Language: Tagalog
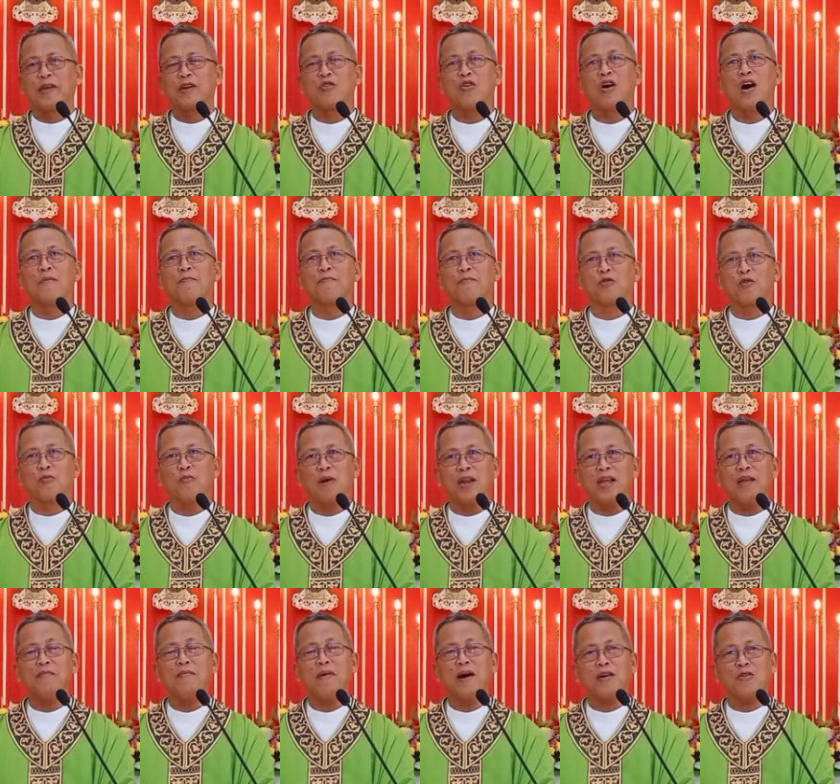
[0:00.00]
pero ang
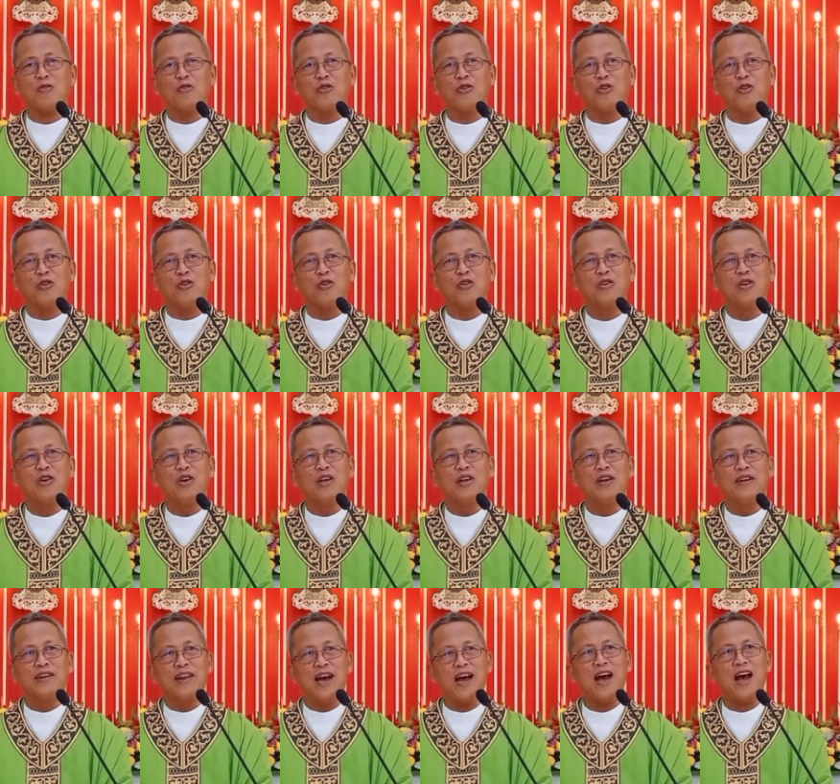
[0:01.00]
problema
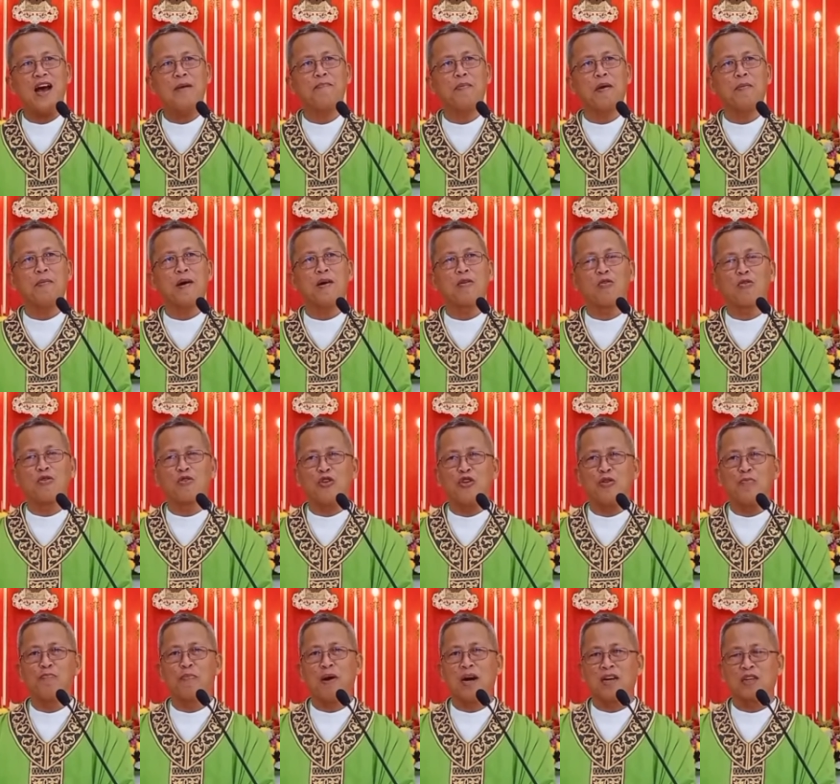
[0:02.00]
kuno naa pa ba
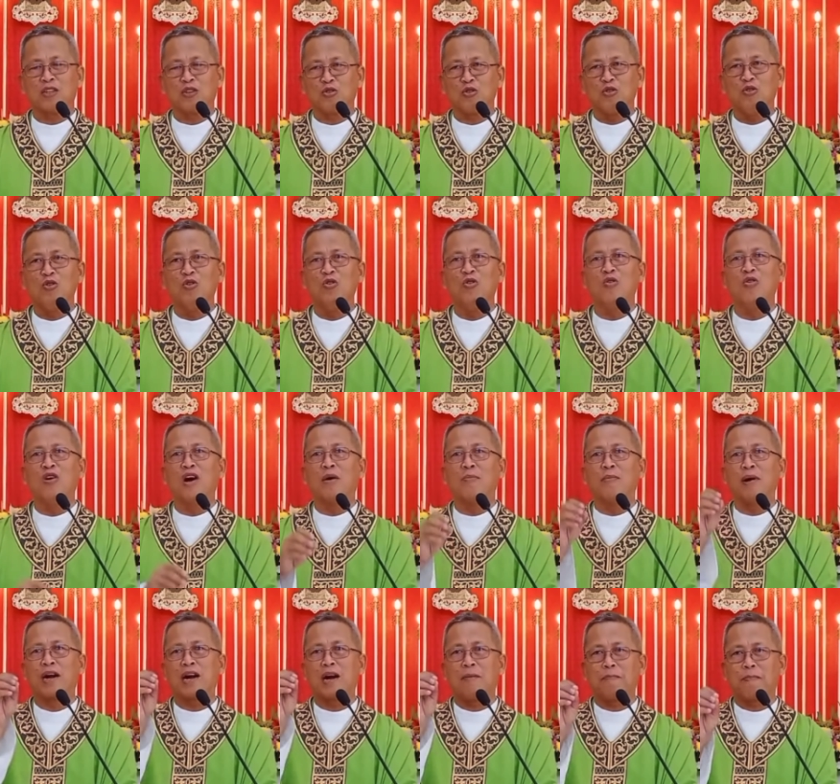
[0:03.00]
kuno'y pagtuo
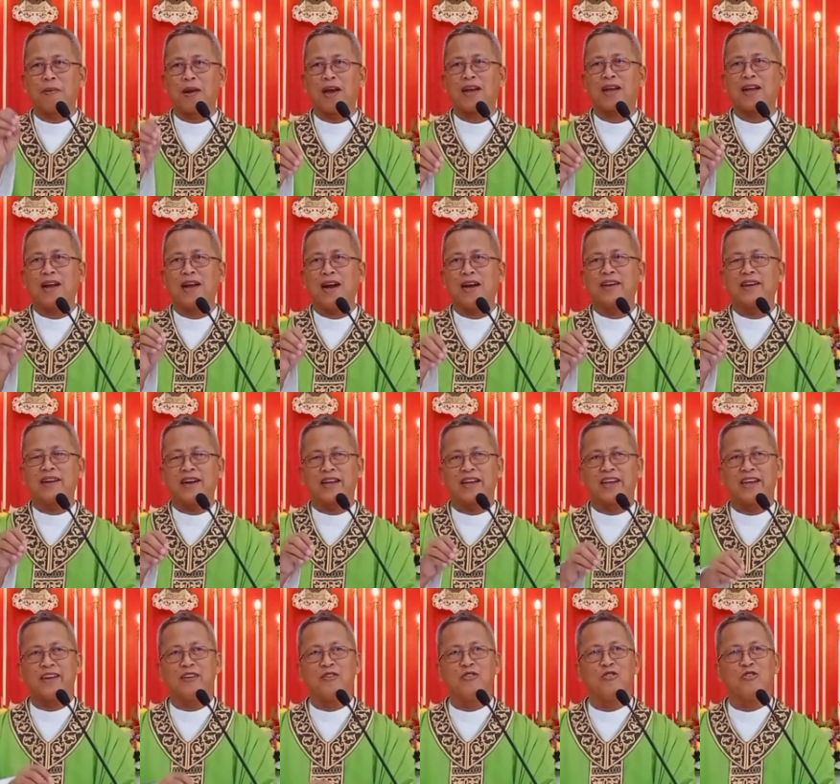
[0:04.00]
nga makaplagan
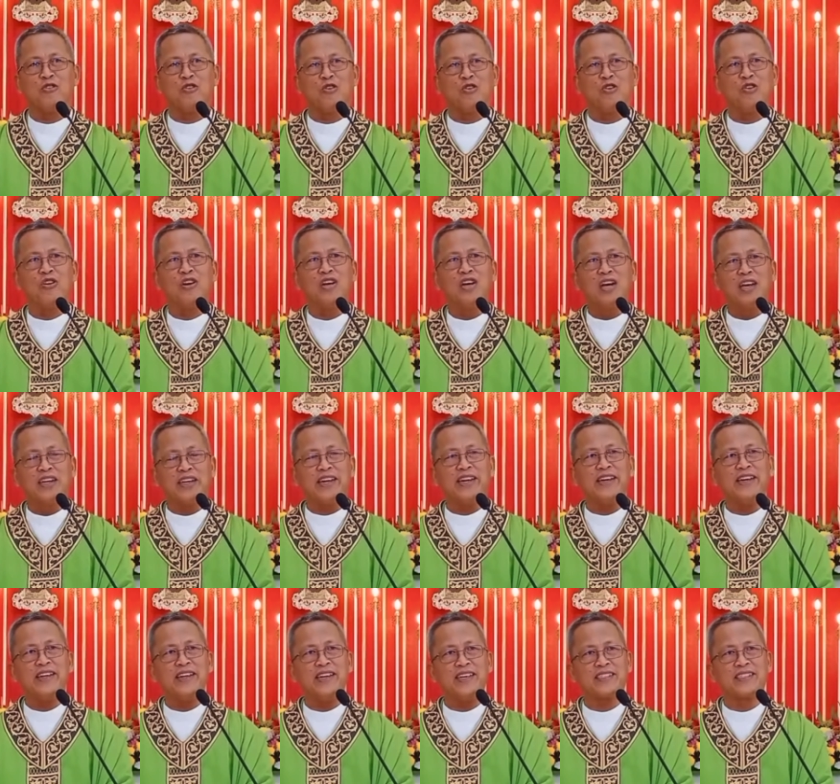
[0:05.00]
ang Ginoo
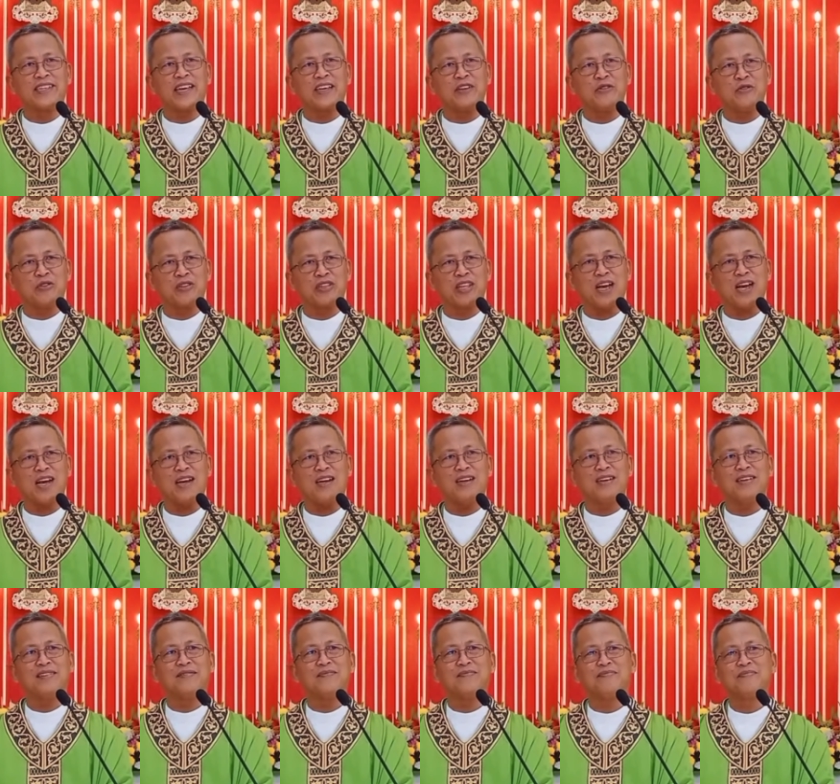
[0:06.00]
dinhi sa yuta
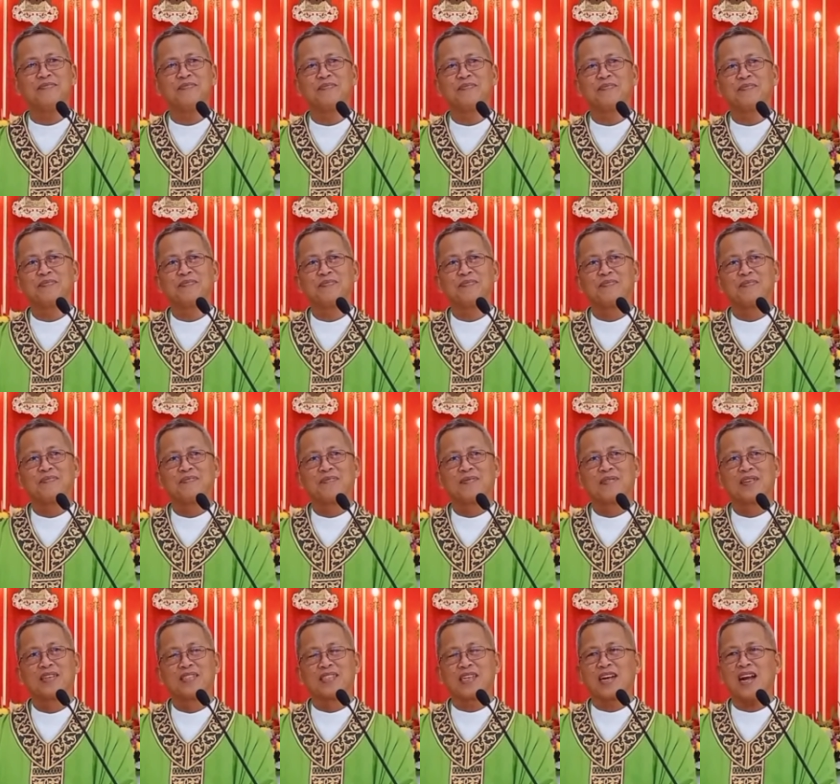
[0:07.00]

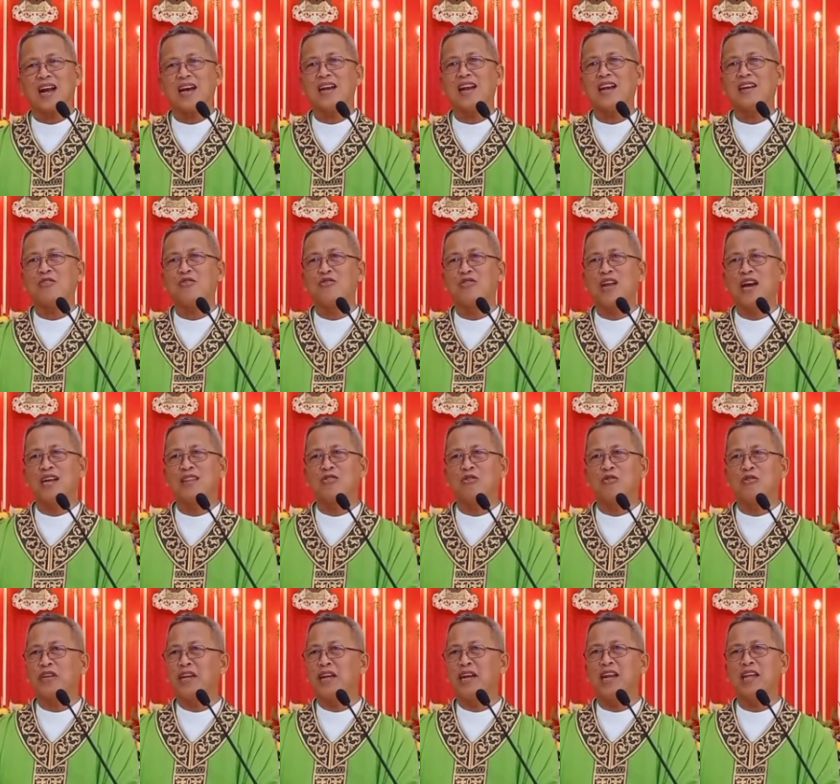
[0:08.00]
sagaran ko
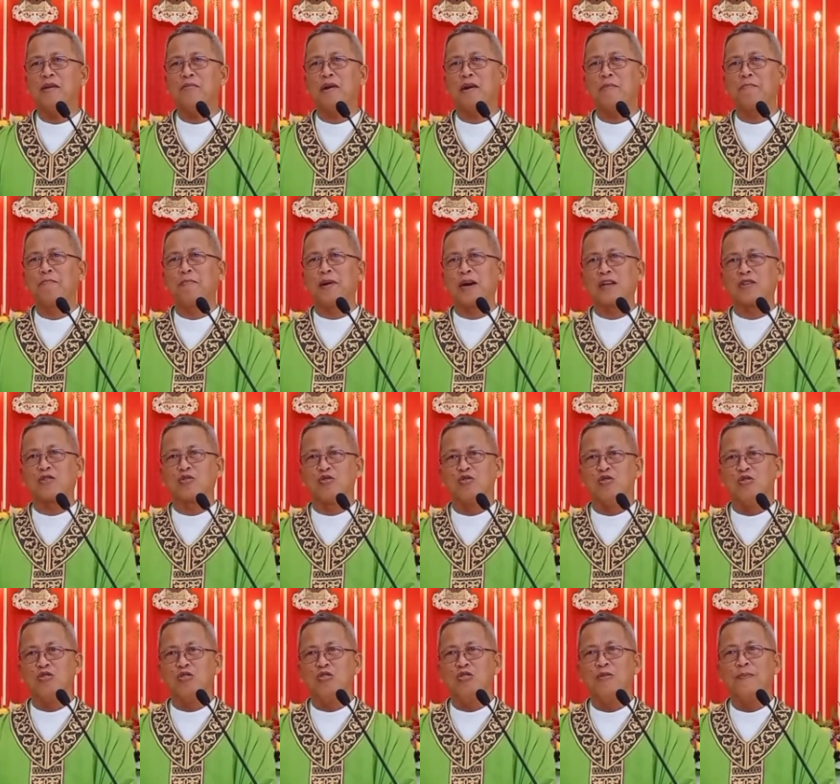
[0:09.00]
nato dili man
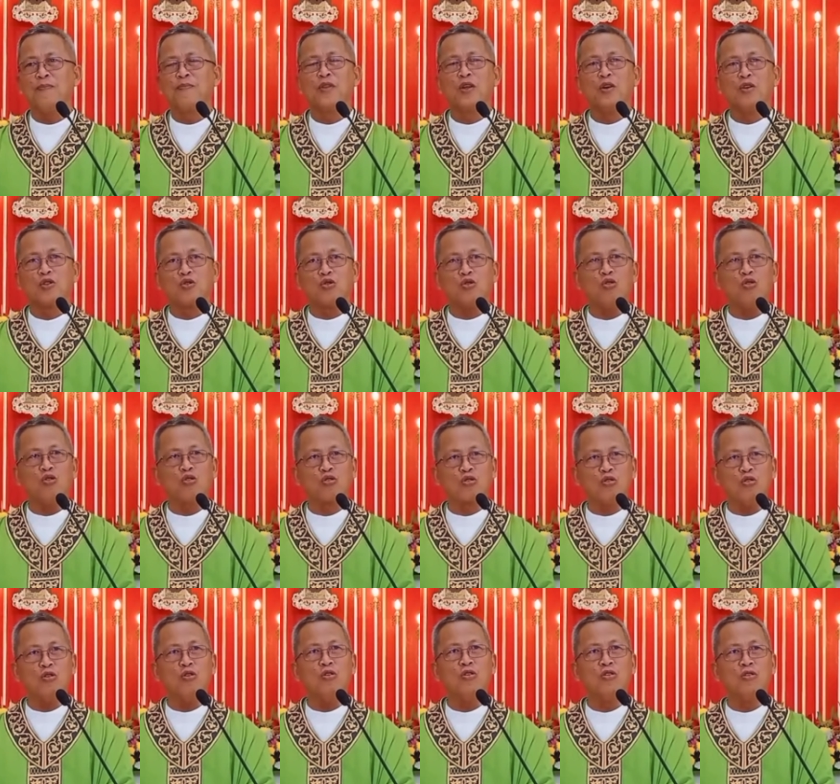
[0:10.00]
pagtuo
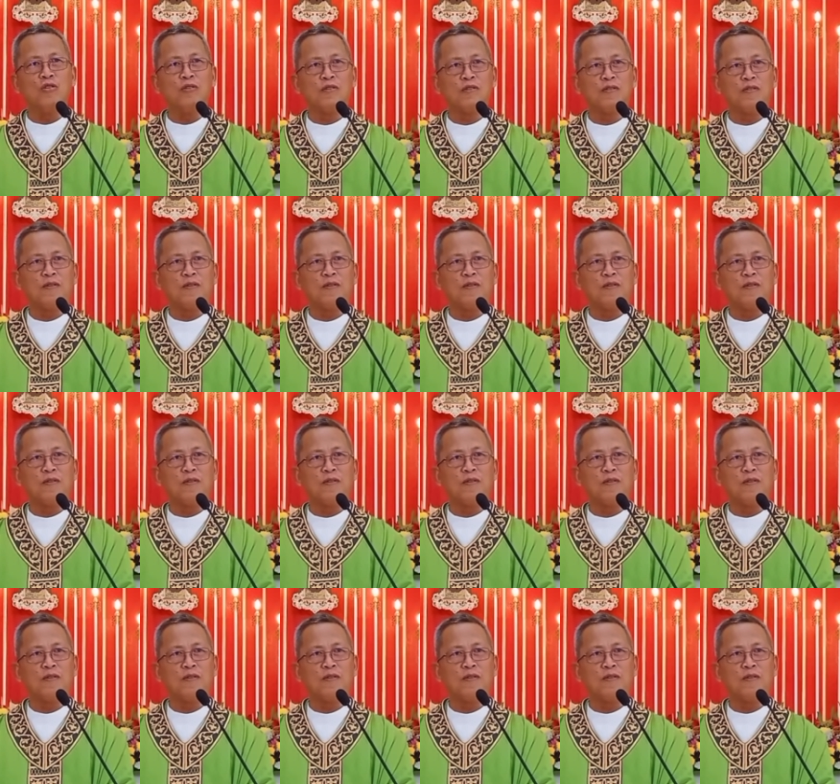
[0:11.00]
tuo-tuo